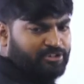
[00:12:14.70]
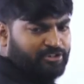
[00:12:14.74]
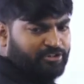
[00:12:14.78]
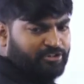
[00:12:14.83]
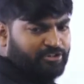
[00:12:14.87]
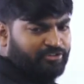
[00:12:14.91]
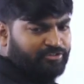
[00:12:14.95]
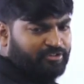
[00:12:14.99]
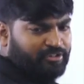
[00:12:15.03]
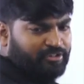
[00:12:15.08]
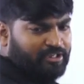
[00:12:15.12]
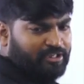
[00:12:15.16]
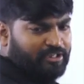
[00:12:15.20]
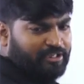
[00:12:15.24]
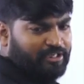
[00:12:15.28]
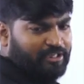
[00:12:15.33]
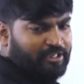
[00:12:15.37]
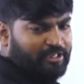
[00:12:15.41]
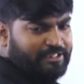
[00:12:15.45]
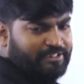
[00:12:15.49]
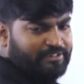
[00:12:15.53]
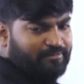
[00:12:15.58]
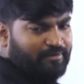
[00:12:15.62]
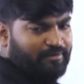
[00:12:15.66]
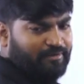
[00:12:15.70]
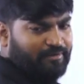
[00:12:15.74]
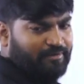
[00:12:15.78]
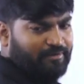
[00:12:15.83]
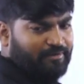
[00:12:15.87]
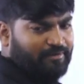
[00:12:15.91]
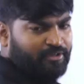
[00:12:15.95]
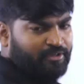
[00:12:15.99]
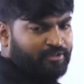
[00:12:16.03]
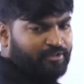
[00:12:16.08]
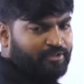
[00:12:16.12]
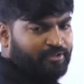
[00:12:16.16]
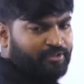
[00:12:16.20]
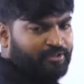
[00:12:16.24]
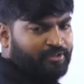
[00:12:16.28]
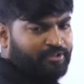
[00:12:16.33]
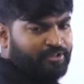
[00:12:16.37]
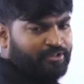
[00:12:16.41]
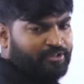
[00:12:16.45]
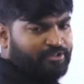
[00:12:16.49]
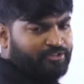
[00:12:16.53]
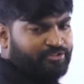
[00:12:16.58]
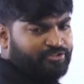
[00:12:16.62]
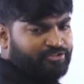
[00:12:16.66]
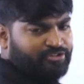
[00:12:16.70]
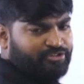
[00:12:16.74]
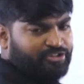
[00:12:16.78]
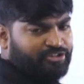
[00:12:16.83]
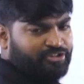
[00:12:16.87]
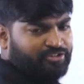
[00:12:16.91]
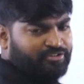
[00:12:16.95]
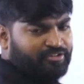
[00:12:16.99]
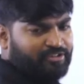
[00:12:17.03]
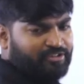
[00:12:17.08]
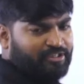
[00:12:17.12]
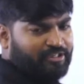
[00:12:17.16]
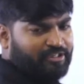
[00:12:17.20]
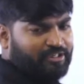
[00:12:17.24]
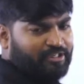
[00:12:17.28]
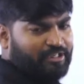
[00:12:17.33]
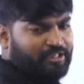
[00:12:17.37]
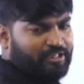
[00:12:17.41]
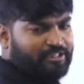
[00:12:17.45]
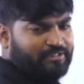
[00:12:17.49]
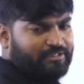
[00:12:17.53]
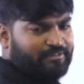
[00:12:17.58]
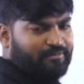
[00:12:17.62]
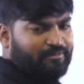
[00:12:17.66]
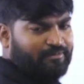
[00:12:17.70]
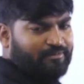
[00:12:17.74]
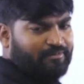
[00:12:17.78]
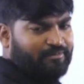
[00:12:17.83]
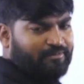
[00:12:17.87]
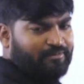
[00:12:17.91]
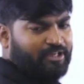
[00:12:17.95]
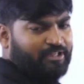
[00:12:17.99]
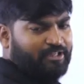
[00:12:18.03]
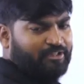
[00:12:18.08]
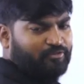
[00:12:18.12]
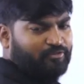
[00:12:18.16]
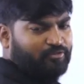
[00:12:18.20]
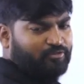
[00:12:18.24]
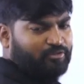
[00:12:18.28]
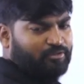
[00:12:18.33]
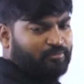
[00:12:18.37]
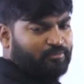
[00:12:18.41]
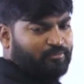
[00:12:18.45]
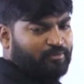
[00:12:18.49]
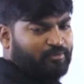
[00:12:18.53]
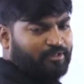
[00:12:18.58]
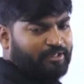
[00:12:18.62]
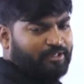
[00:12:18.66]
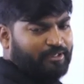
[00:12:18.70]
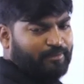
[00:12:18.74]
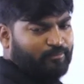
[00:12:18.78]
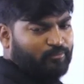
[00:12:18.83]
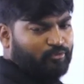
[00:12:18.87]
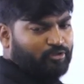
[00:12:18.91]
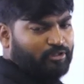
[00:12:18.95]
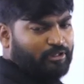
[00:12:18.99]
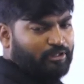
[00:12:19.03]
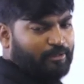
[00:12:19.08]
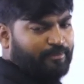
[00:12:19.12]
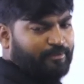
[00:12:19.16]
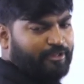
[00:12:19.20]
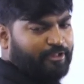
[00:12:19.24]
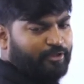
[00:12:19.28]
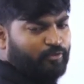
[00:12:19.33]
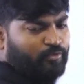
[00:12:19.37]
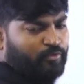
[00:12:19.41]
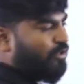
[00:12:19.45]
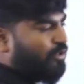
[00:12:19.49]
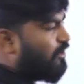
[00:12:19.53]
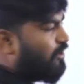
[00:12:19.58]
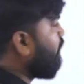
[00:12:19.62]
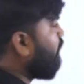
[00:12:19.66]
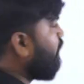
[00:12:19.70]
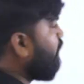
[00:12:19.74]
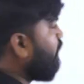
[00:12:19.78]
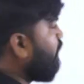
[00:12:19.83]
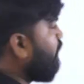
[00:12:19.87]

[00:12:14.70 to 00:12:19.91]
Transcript: सब बच्चे किसी ने गलत जवाब दिया किसी ने गलत जवाब दिया तो समझ लेना मुर्गा बना